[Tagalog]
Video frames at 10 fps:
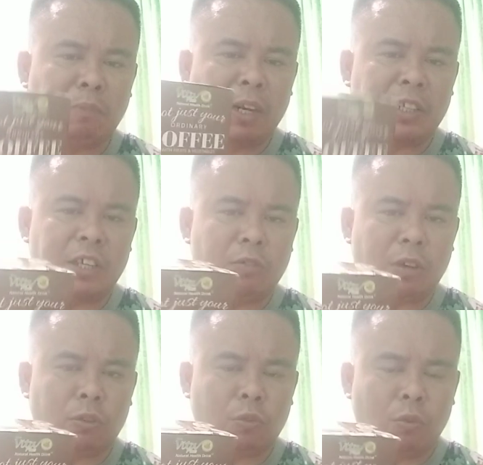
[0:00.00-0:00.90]
balik sa inyong
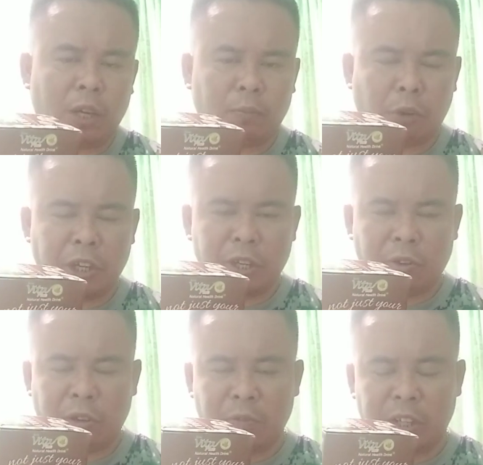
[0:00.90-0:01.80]
kalusugan pwede
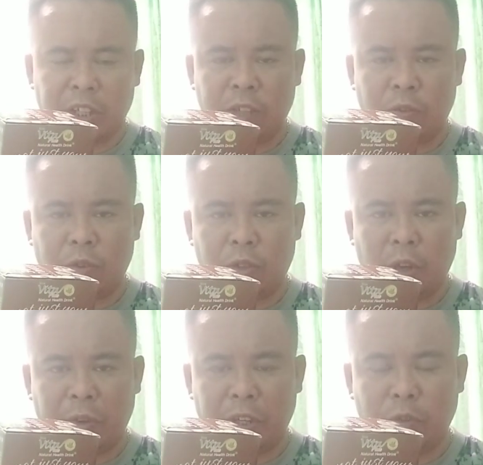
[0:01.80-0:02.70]
niyo rin maging neg
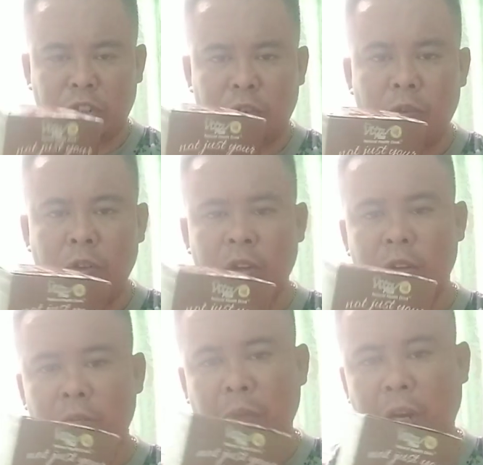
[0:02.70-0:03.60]
gawing negosyo
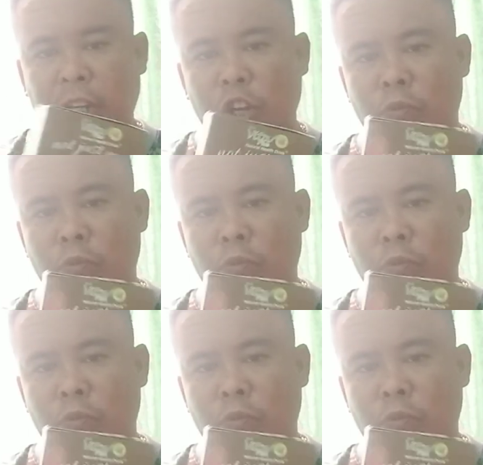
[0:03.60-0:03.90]
para kayo